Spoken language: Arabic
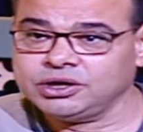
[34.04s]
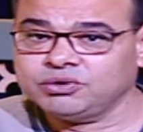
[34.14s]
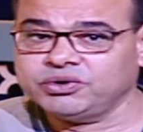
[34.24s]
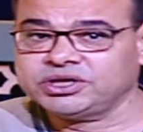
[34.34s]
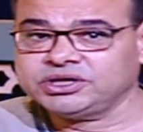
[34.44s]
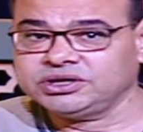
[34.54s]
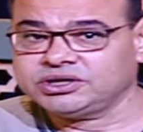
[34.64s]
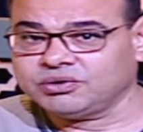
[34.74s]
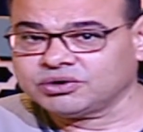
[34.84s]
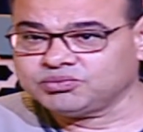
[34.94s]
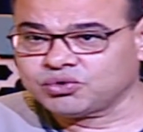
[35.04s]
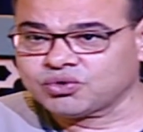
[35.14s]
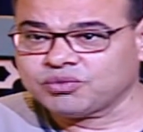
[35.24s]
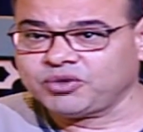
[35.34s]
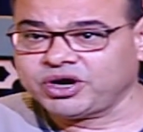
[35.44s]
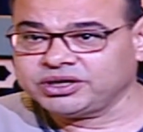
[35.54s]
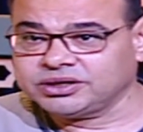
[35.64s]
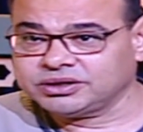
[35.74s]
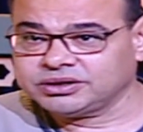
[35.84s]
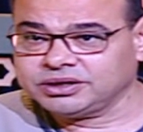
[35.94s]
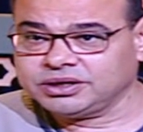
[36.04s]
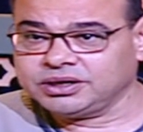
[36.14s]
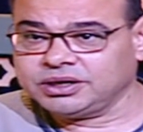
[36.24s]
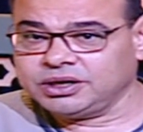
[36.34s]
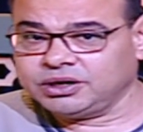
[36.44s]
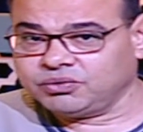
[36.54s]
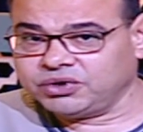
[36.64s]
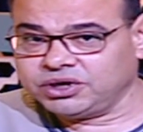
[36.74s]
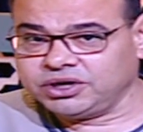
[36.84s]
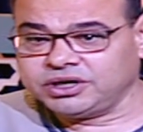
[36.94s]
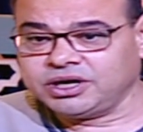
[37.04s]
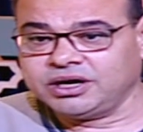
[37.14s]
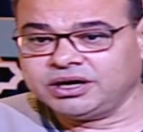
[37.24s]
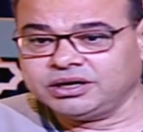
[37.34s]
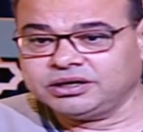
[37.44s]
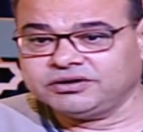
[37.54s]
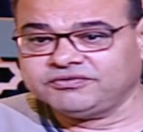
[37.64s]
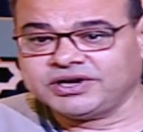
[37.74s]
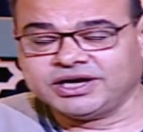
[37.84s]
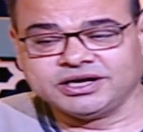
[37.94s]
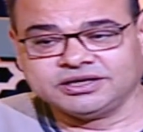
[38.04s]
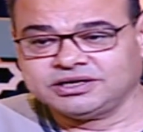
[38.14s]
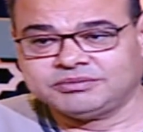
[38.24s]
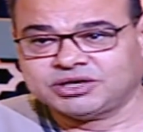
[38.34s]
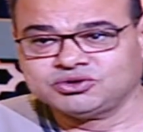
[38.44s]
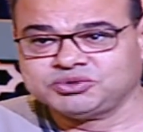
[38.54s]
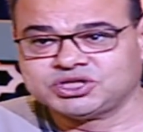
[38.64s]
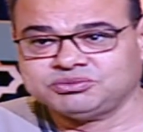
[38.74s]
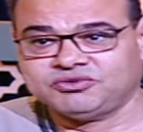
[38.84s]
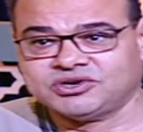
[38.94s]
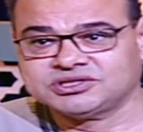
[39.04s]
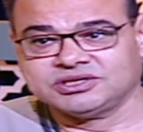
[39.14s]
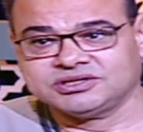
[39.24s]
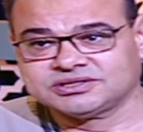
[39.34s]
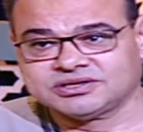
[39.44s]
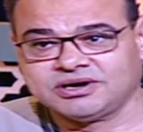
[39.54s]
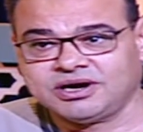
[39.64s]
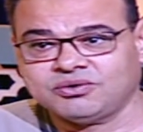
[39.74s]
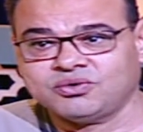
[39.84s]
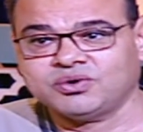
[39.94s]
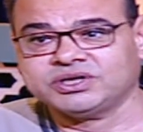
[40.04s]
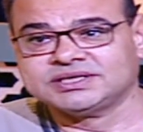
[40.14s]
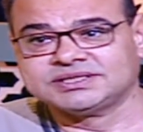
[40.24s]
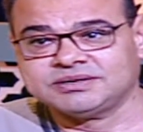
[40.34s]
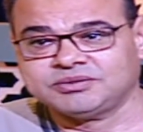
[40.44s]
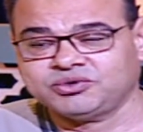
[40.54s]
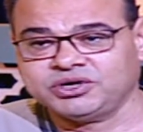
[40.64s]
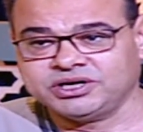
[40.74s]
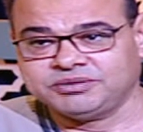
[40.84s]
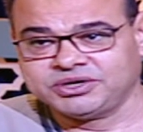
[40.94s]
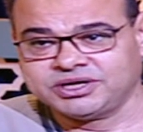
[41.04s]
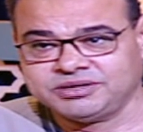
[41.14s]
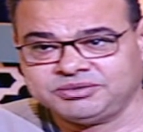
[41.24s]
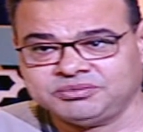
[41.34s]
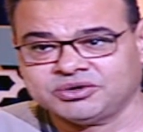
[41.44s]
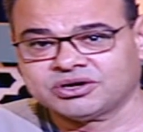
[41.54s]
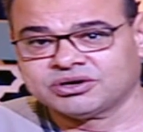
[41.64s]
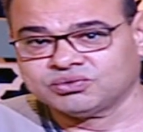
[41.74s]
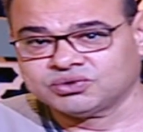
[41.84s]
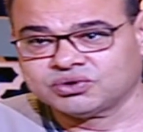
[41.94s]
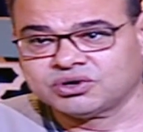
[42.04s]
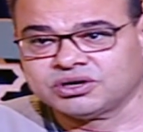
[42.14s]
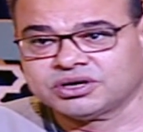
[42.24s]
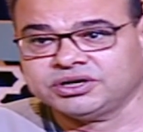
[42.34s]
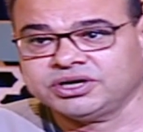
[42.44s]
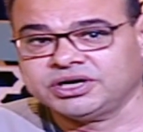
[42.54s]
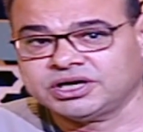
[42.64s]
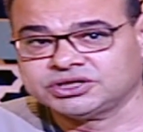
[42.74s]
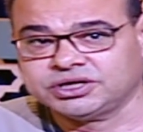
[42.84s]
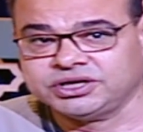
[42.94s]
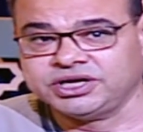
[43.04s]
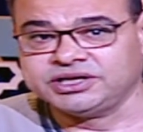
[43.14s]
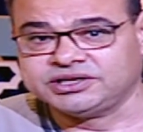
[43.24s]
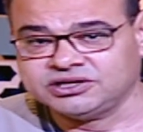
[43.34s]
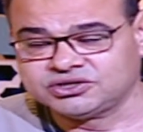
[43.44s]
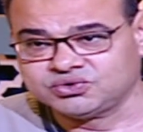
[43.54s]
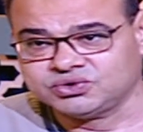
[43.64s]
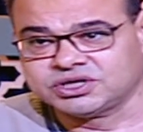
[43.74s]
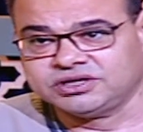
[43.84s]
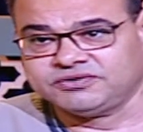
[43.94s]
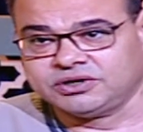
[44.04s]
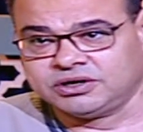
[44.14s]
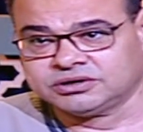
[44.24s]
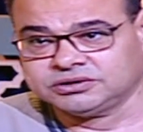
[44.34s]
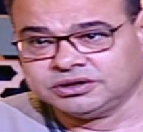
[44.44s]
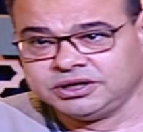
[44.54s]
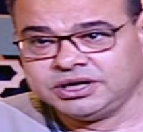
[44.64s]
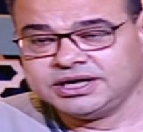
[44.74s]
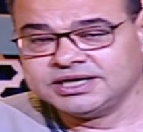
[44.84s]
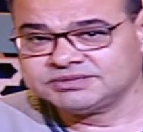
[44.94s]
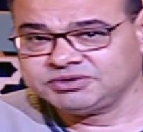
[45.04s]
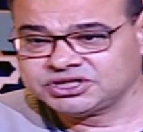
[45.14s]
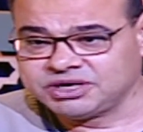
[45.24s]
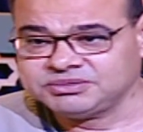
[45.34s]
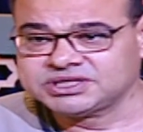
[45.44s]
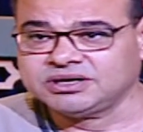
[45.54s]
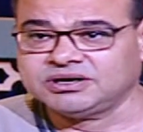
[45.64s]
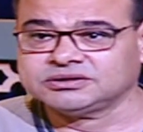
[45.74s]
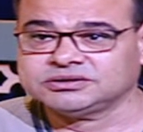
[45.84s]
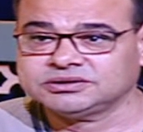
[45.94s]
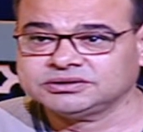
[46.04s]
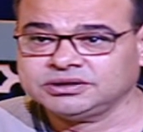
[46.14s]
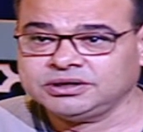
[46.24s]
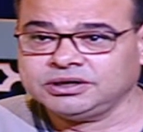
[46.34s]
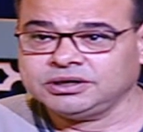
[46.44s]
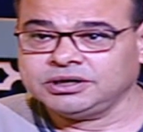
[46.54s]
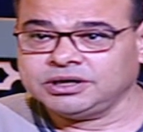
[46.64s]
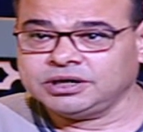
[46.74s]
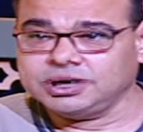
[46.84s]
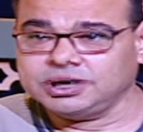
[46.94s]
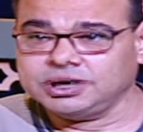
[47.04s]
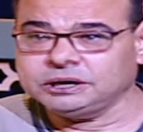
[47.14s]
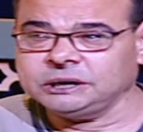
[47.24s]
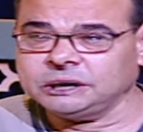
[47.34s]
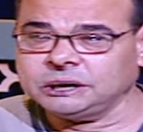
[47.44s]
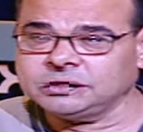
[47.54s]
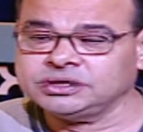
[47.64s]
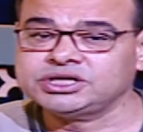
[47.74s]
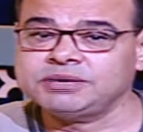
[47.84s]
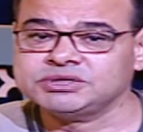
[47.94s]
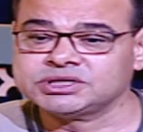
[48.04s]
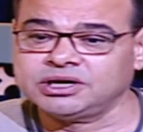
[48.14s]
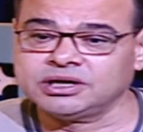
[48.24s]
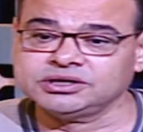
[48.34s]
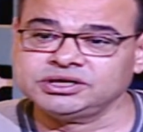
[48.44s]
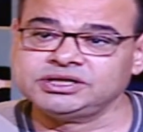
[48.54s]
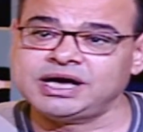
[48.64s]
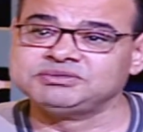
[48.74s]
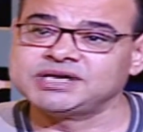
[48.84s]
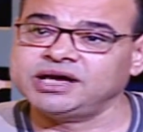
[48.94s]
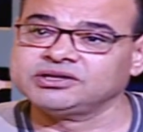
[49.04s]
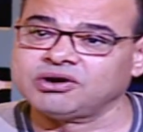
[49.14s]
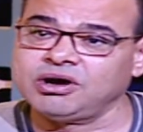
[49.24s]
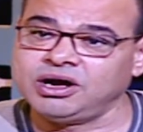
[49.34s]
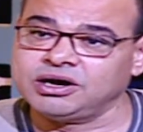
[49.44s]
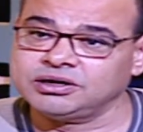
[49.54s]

ونتيجه تواجد ميكروب معين واحنا الفلاحين عندنا ما عادوش بيسيبوا فاصل للزراعه وهو ده السبب واللي احنا بننادي بيه مرارا وتكرارا ان احنا عشان نقتل السوسه اللي في الارض لازم نشمس الارض بمعنى نشمس الارض يعني هم بيخلصوا راحة.